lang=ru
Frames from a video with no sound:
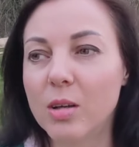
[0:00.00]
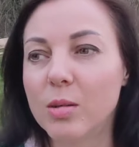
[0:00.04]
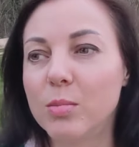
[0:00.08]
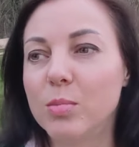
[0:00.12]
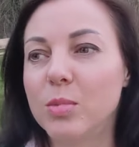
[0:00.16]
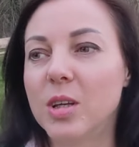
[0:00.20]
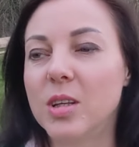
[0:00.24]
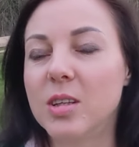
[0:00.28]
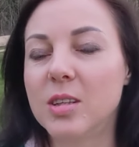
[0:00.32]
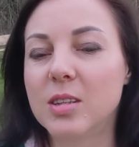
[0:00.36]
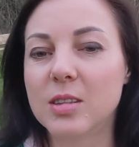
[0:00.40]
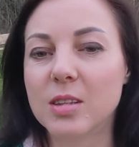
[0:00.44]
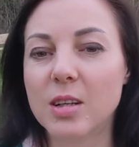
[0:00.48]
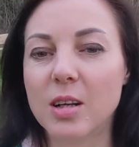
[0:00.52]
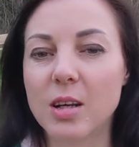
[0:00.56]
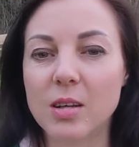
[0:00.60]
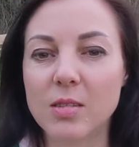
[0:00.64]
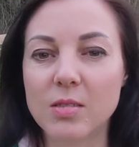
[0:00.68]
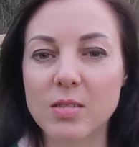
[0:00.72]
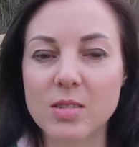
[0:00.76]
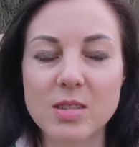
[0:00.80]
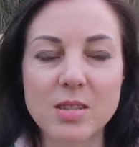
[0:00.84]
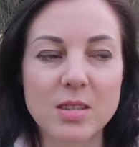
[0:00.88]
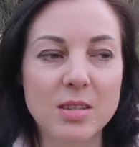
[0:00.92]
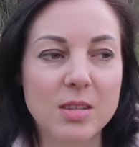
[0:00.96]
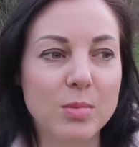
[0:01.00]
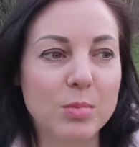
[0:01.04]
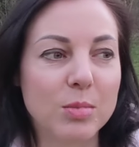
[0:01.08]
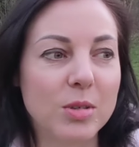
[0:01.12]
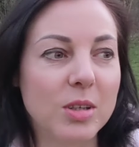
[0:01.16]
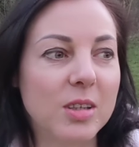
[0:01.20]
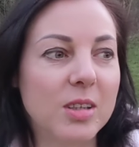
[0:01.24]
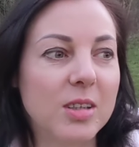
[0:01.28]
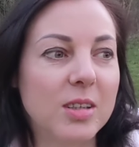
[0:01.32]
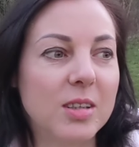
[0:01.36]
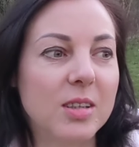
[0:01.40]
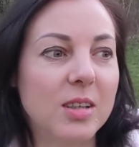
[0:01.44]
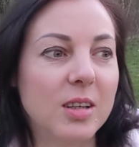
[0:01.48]
Мне не нравятся там
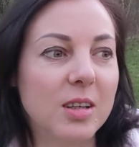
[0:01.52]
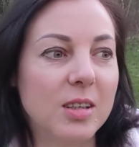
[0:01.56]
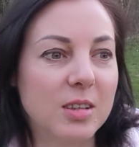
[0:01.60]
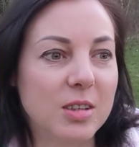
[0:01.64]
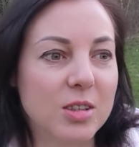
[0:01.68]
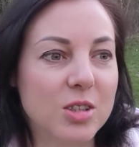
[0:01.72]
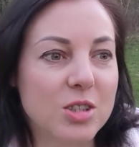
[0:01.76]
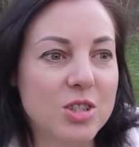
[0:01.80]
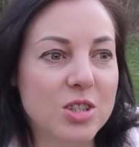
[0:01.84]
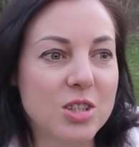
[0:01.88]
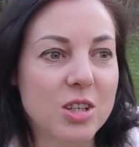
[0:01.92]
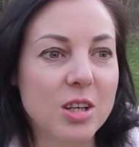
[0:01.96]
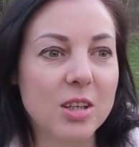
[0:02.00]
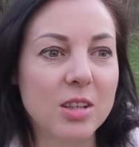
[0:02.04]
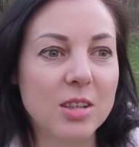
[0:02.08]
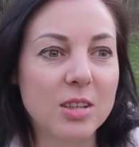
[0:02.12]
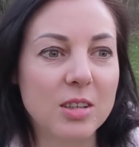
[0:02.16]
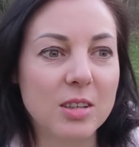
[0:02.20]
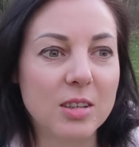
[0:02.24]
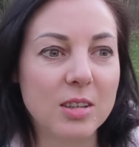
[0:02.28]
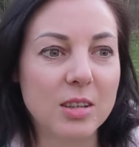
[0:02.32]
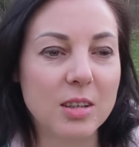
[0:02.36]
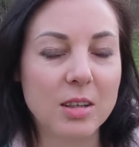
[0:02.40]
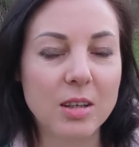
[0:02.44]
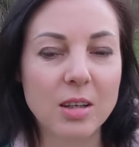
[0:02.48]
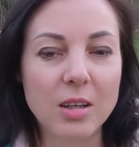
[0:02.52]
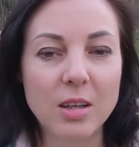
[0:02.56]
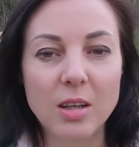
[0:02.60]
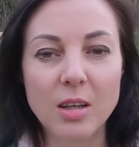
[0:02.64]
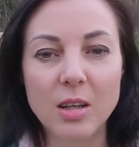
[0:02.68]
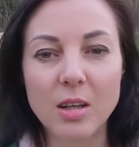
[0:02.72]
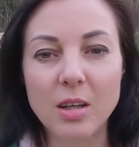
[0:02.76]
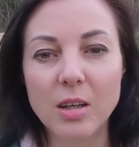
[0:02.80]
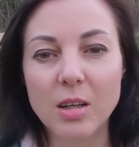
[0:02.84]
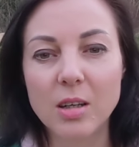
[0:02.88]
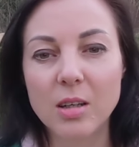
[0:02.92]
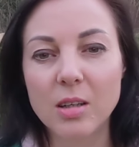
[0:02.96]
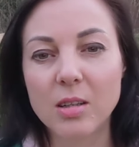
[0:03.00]
какие-то отношения,
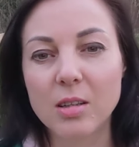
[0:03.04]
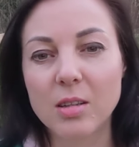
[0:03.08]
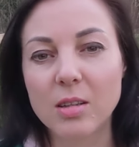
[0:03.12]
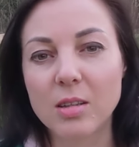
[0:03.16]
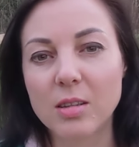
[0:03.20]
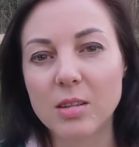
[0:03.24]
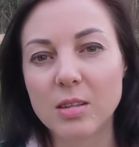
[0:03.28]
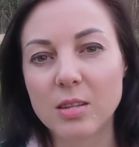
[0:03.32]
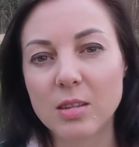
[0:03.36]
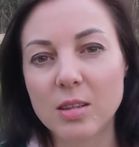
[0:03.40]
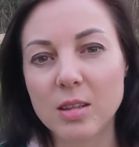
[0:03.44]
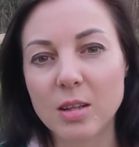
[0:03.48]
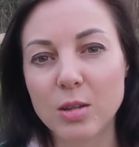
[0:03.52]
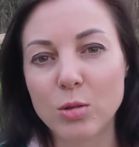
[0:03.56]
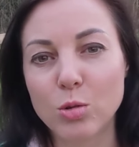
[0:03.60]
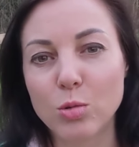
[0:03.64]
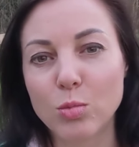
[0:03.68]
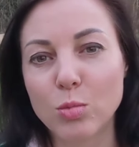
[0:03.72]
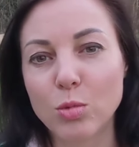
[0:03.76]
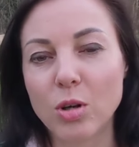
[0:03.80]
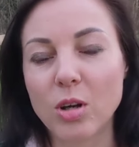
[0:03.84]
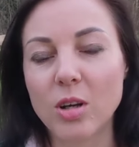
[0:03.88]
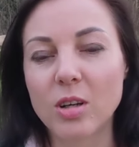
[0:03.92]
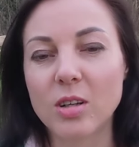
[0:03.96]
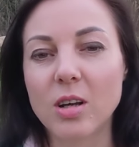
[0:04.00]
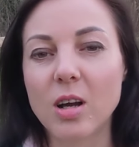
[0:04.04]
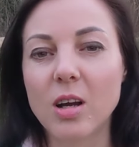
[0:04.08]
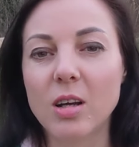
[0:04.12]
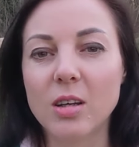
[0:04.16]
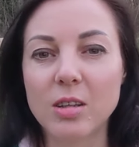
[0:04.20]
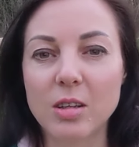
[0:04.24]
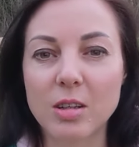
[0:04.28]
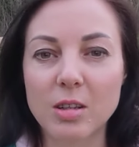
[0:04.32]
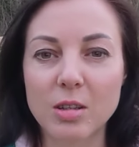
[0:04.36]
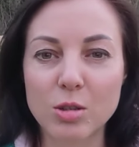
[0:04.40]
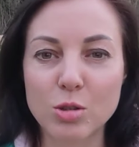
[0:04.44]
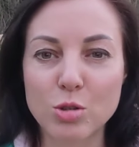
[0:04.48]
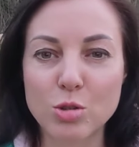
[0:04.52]
э, я думаю, а как
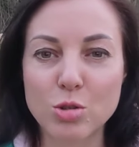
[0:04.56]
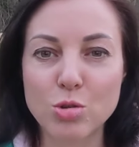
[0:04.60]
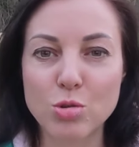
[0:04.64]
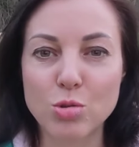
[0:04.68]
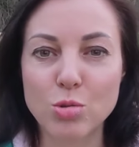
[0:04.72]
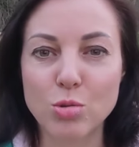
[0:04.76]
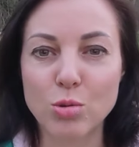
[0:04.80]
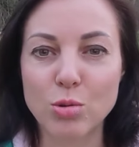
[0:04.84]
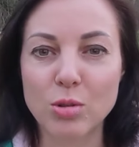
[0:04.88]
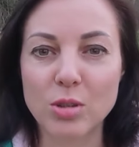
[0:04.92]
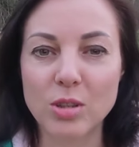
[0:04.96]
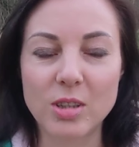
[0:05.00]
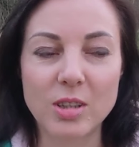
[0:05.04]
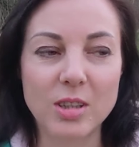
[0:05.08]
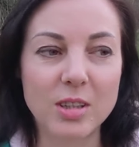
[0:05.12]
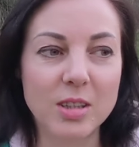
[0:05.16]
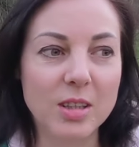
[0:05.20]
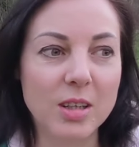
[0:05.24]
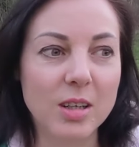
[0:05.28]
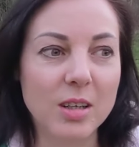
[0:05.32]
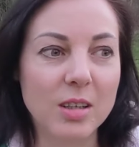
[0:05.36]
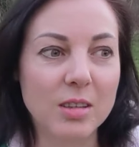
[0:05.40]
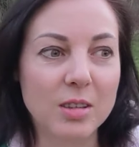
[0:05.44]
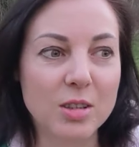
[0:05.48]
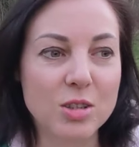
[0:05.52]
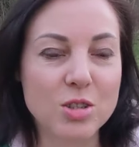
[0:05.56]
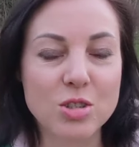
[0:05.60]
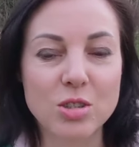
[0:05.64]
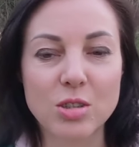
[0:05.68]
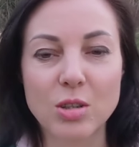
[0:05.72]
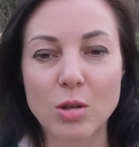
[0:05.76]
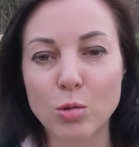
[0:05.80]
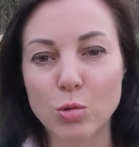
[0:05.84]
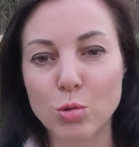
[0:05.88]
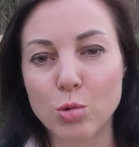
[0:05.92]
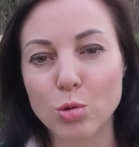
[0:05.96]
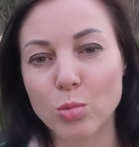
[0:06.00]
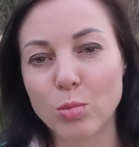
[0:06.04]
я хочу. Или я
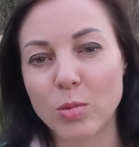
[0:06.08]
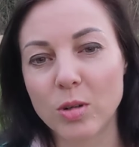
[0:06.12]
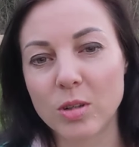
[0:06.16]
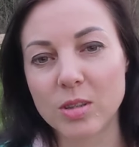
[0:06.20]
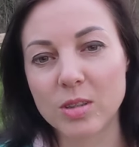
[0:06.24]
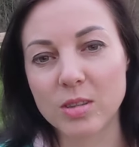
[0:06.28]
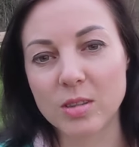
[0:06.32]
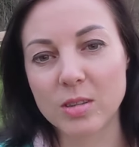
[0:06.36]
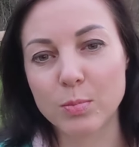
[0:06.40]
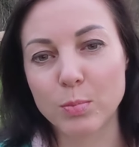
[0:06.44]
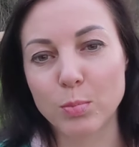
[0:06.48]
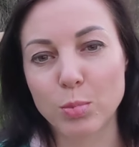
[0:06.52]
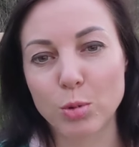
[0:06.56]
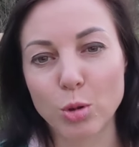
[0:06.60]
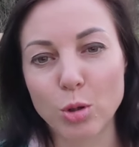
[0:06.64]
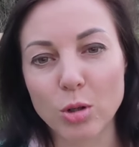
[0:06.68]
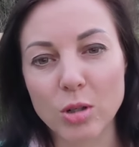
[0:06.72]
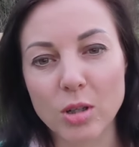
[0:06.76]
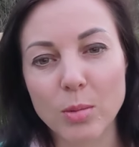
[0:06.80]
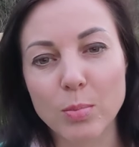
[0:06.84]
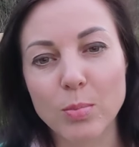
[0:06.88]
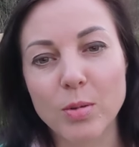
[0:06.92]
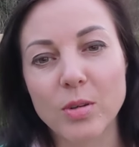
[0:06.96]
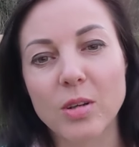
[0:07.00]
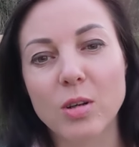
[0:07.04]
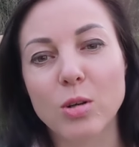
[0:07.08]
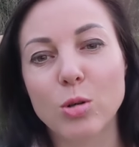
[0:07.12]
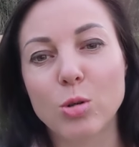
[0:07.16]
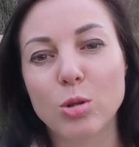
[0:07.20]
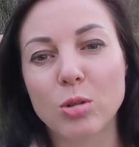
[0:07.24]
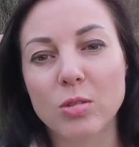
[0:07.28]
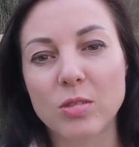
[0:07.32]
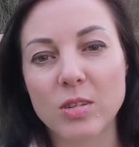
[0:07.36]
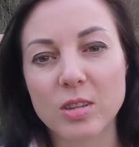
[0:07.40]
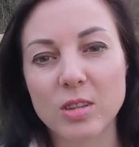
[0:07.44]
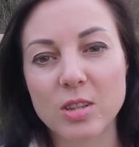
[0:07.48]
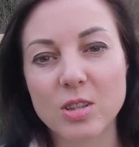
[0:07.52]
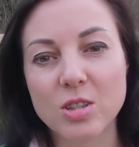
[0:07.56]
начинаю думать плохо про
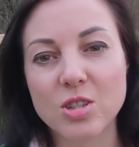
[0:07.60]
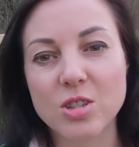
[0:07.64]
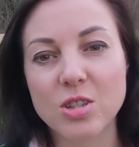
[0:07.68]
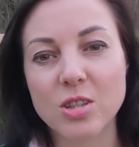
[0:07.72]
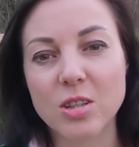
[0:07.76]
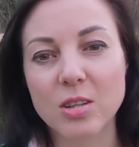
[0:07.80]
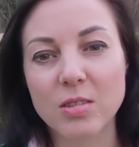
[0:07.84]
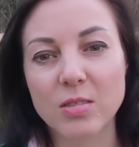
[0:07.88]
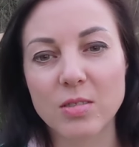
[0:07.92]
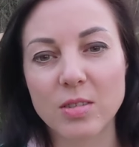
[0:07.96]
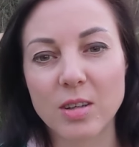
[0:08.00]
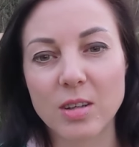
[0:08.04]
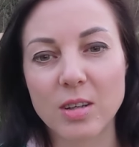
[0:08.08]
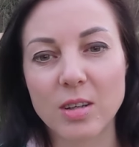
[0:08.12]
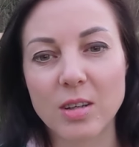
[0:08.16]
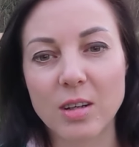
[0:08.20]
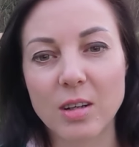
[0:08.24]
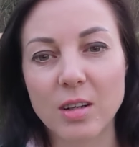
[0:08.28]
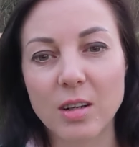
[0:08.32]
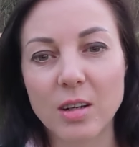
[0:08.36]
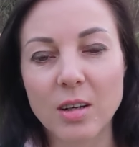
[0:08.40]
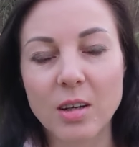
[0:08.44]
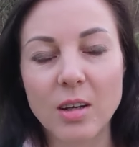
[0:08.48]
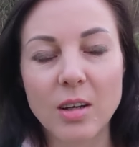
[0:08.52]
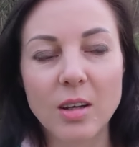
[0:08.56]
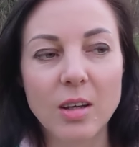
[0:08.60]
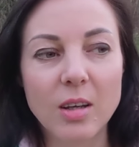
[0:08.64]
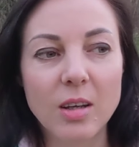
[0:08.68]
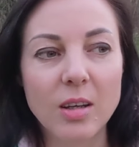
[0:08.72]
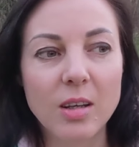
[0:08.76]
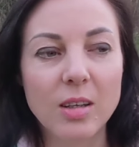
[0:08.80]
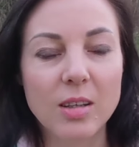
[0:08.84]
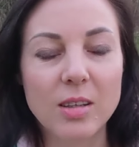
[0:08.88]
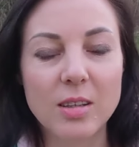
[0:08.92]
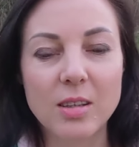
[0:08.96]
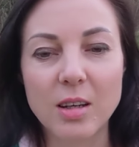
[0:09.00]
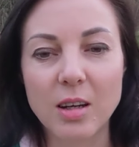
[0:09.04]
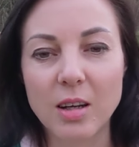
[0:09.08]
какого-то человека,
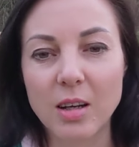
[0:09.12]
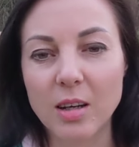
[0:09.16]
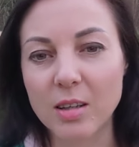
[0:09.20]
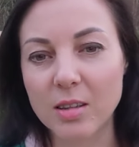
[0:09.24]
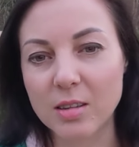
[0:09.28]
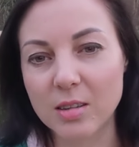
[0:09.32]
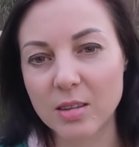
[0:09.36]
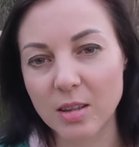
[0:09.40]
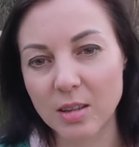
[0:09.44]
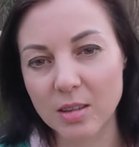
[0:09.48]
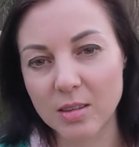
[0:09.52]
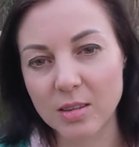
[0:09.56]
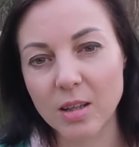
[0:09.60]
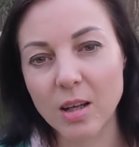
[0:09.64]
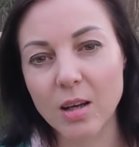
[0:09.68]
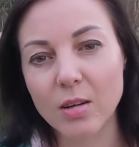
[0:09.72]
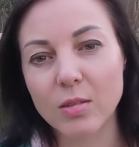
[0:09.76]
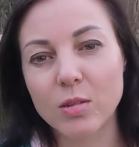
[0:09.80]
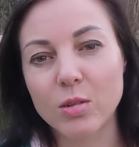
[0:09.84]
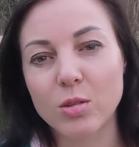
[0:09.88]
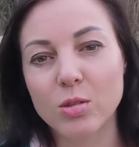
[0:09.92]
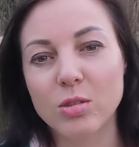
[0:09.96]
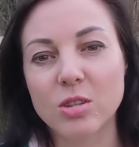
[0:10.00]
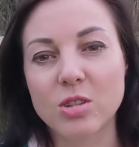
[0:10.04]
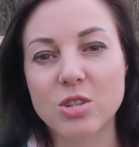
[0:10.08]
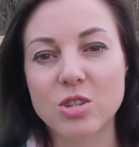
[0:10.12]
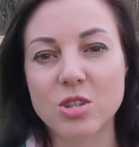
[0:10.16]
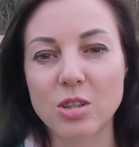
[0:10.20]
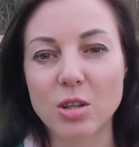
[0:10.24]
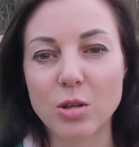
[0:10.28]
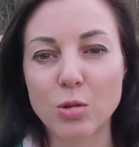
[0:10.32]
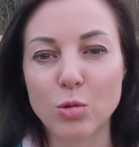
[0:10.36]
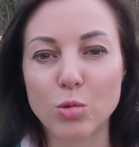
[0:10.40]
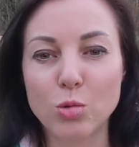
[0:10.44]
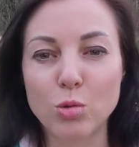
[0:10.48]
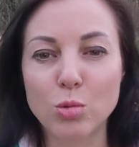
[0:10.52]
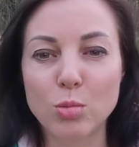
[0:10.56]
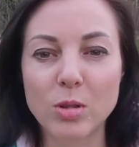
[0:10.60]
я это отлавливаю,
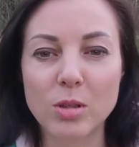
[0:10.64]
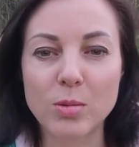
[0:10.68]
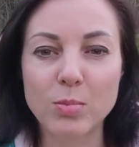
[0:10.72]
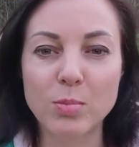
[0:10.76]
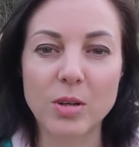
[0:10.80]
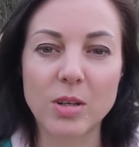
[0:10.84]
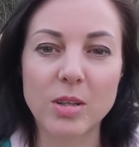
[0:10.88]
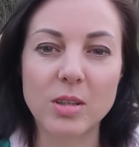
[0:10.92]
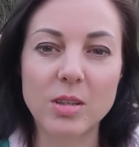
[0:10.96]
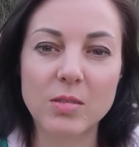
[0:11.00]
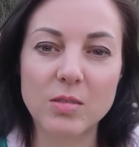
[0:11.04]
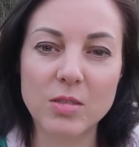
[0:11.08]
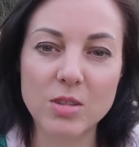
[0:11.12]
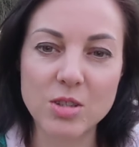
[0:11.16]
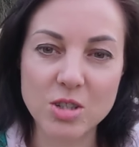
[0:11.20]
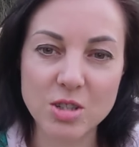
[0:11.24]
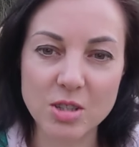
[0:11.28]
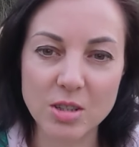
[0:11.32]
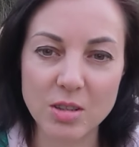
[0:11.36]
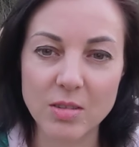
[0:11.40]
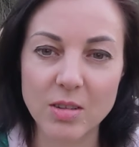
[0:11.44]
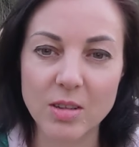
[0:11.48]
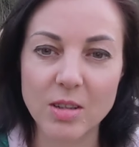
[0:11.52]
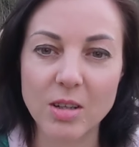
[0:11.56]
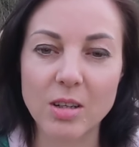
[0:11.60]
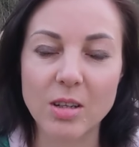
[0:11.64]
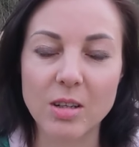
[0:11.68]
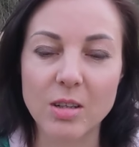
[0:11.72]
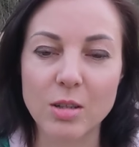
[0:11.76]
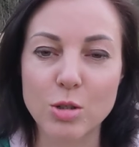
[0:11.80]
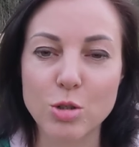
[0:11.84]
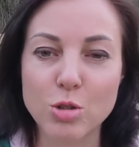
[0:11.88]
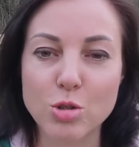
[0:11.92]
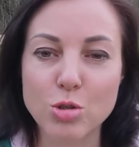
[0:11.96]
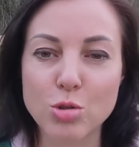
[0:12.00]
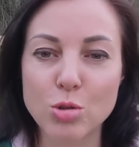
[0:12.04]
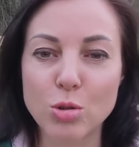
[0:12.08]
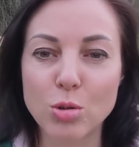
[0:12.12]
начинаю думать про этого человека
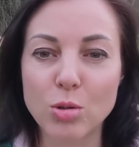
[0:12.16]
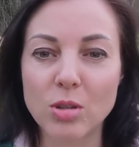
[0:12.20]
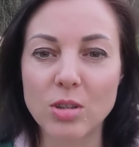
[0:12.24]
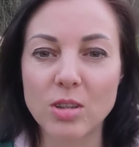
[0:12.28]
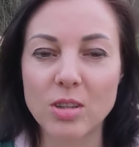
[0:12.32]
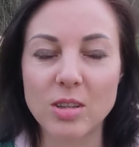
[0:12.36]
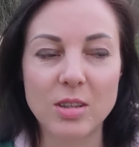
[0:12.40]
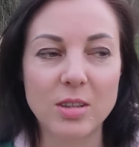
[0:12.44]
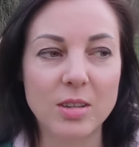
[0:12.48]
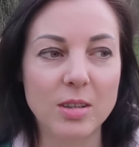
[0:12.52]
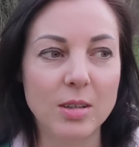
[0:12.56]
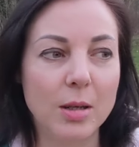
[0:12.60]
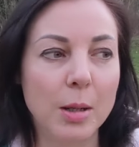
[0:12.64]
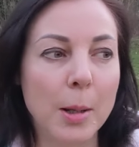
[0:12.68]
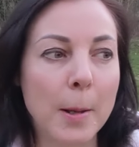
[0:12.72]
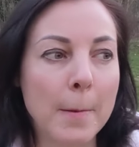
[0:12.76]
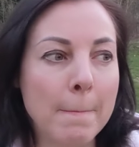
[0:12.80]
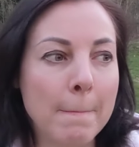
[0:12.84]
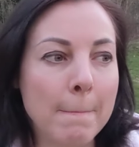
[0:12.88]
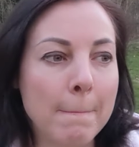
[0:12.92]
хорошо и